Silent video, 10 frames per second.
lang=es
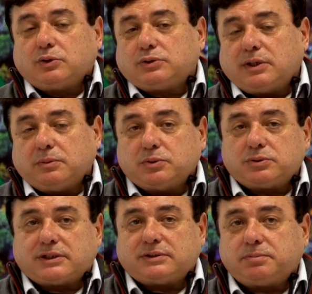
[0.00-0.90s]
Todos tenemos
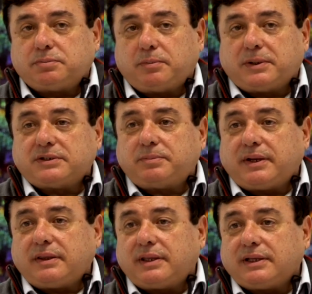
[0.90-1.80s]
nuestras propias
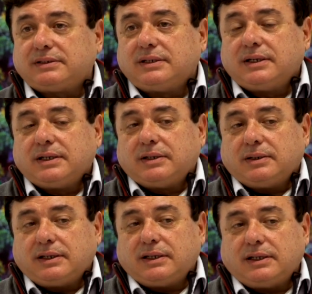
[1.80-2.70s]
experiencias
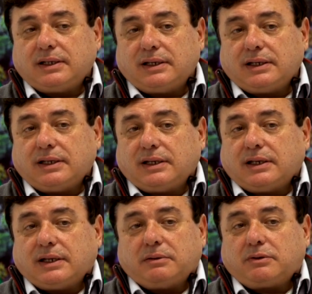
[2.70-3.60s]
eh,
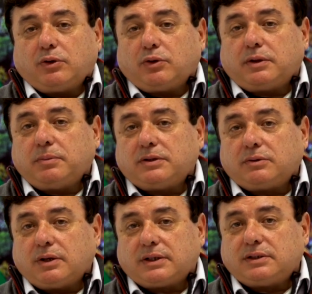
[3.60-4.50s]
y el
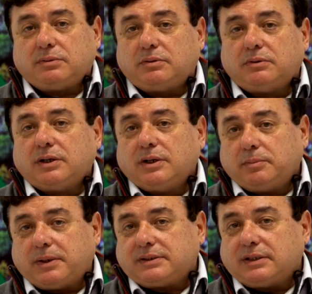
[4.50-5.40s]
conocimiento colectivo
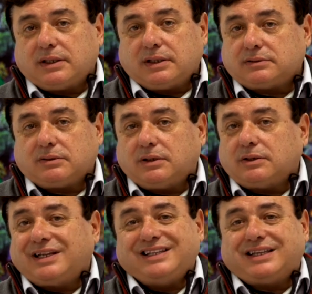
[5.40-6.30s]
parte de eso,
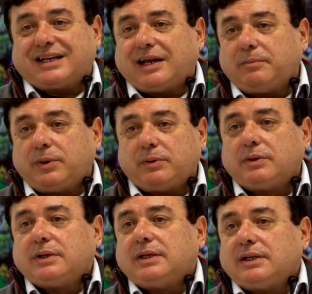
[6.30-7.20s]
del intercambio
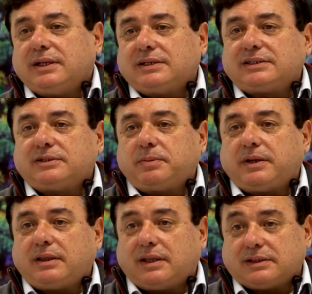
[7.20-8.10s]
de esas
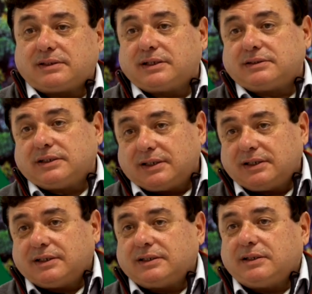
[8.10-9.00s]
experiencias, que es
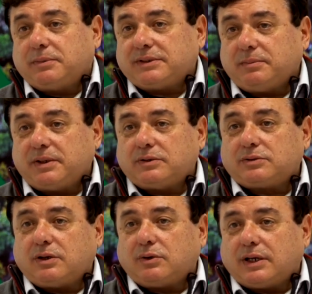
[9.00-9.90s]
ni más ni menos
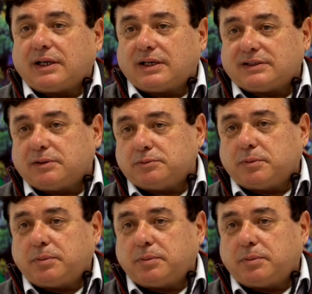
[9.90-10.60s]
que lo que aquí estamos